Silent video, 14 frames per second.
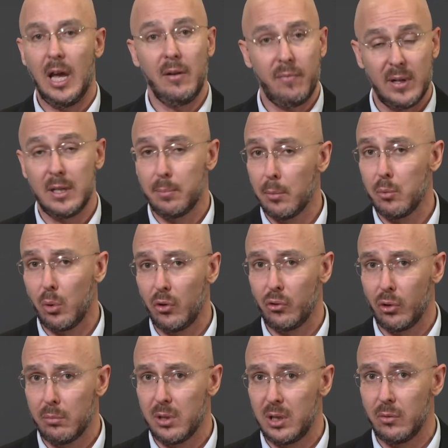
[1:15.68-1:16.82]
E infatti è proprio questo
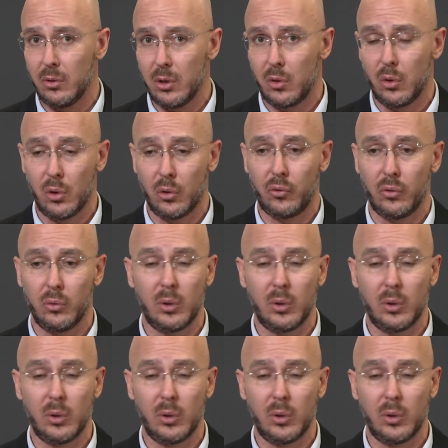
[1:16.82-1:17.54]
l'obiettivo del corso.